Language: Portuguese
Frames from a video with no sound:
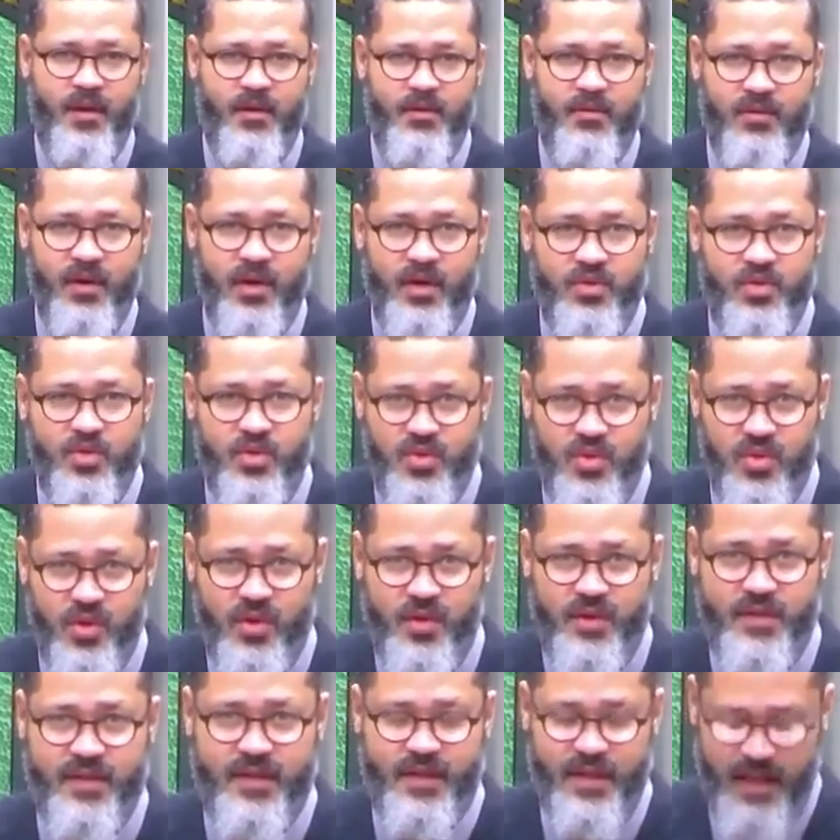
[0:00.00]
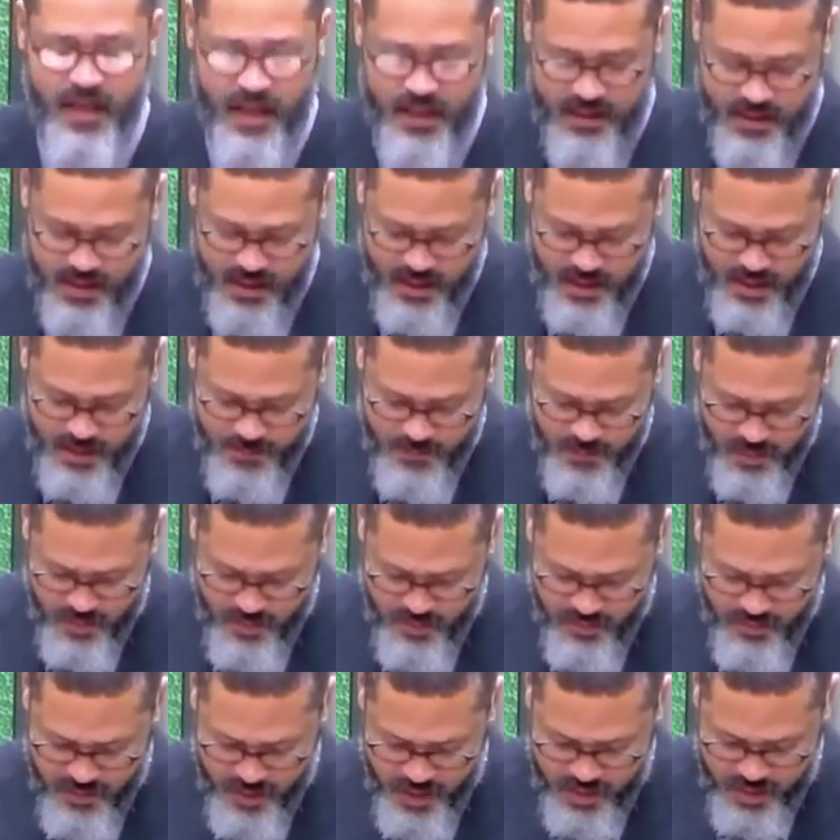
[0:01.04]
versos 11 até
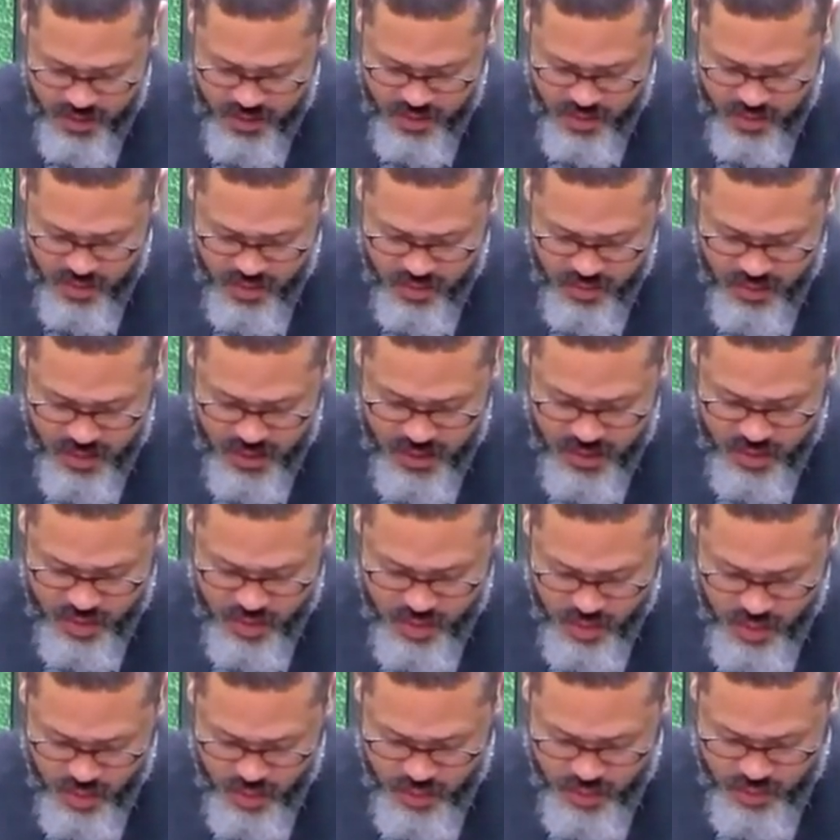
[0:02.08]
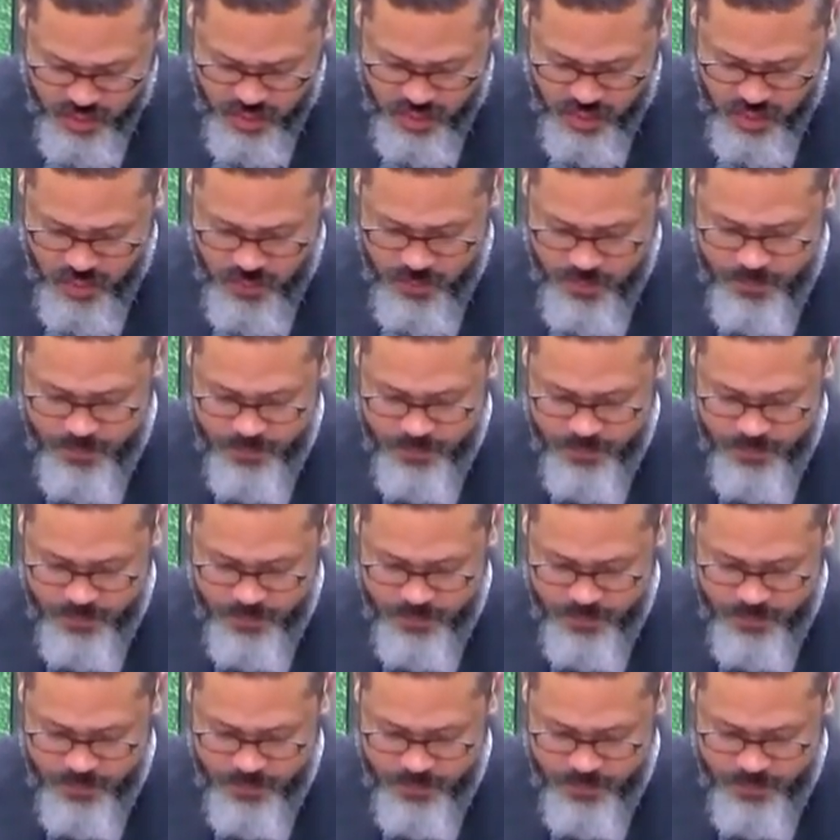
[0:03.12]
o verso 18.